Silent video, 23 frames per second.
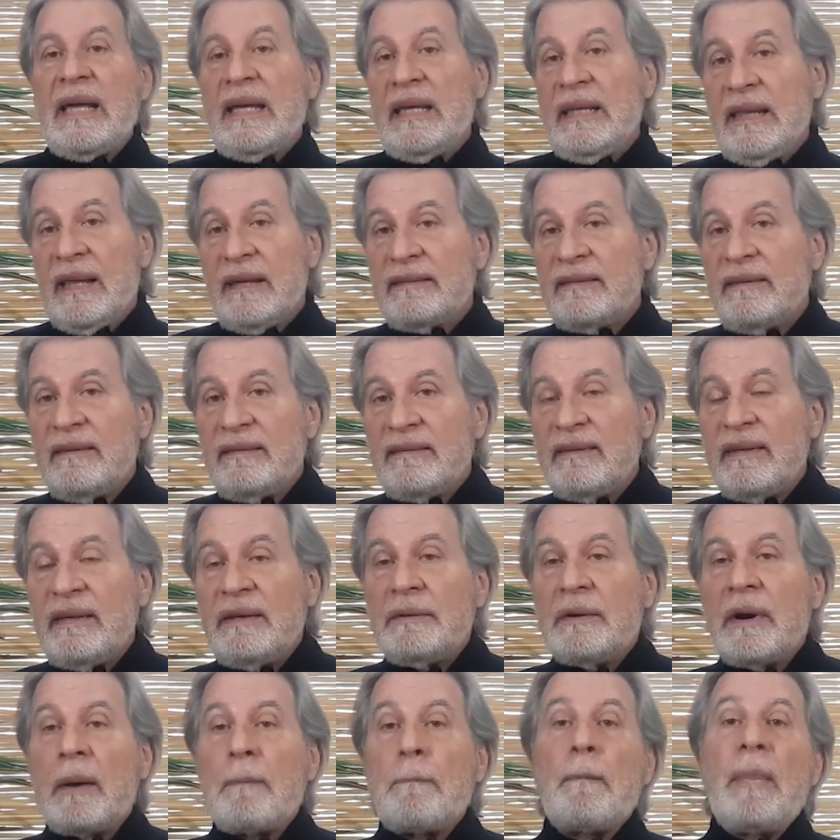y
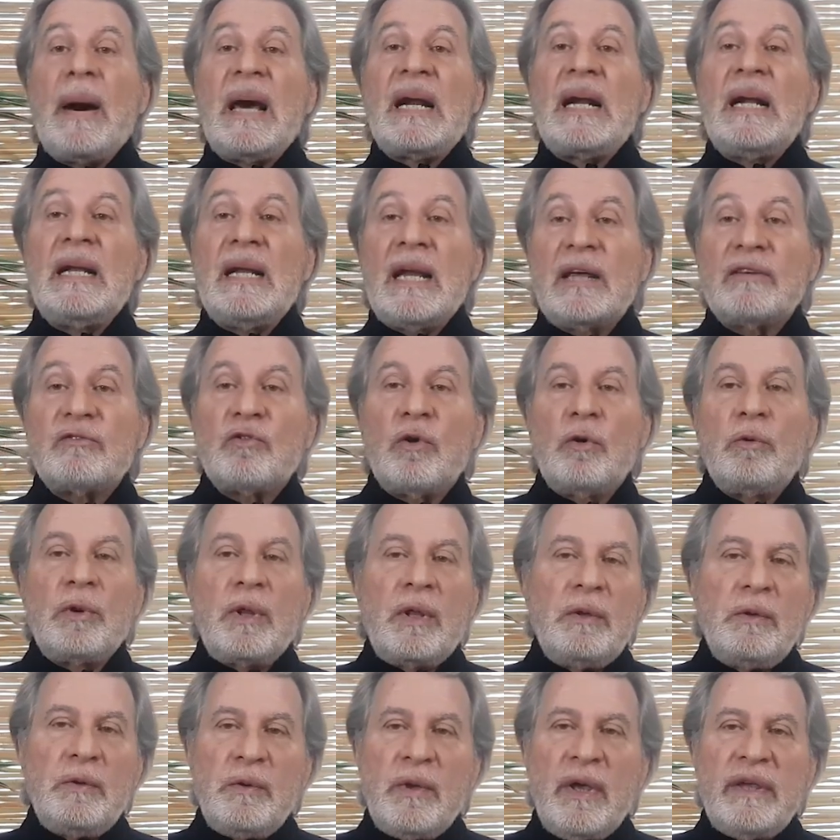decisiva para la
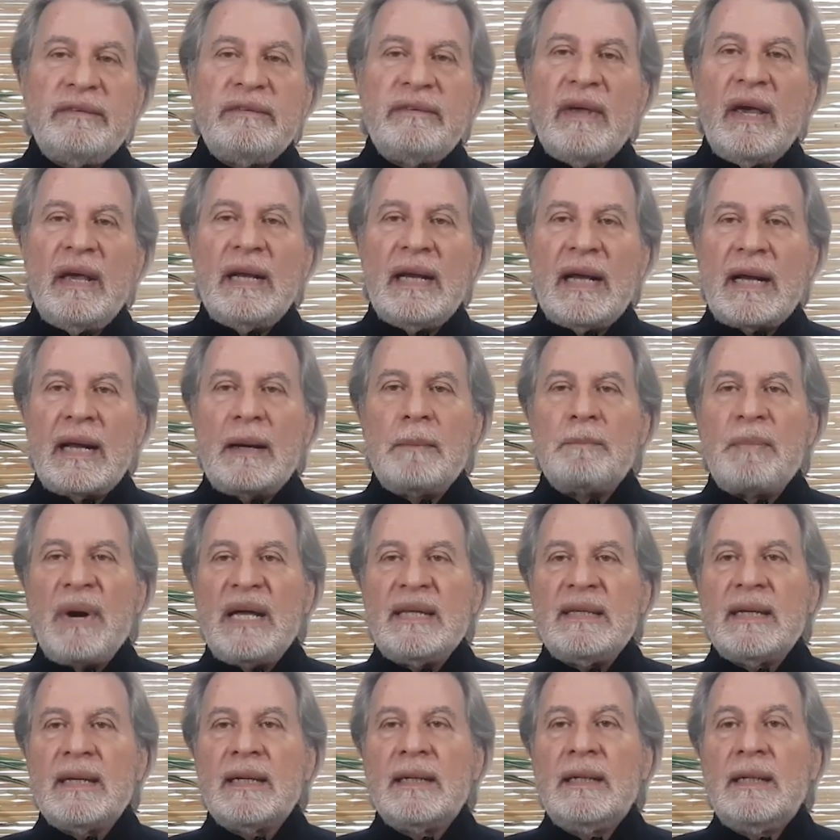sobrevivencia de la
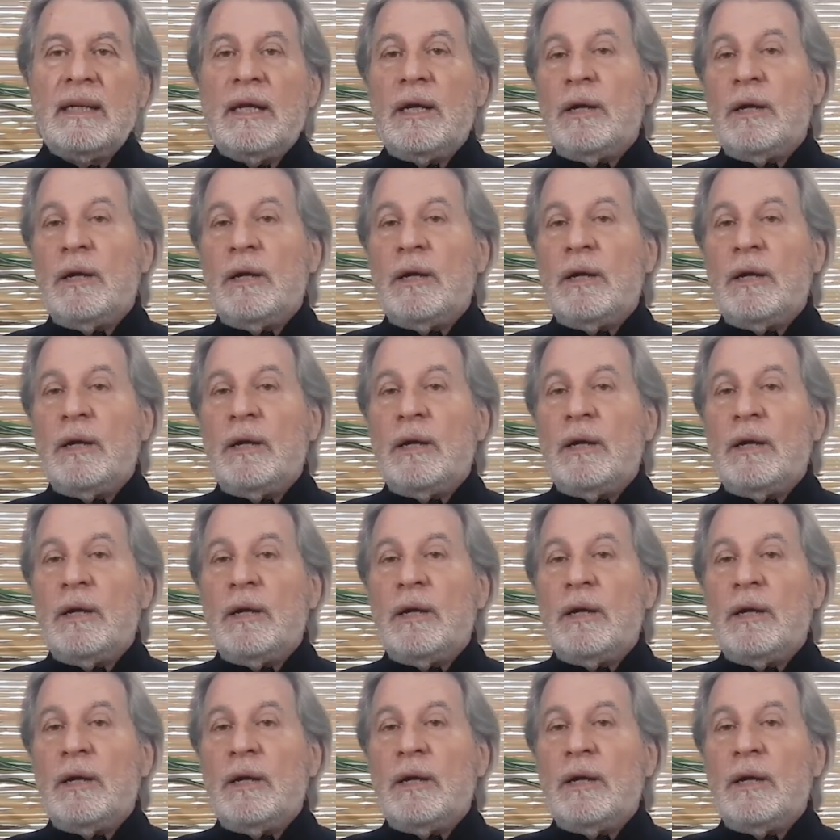campaña,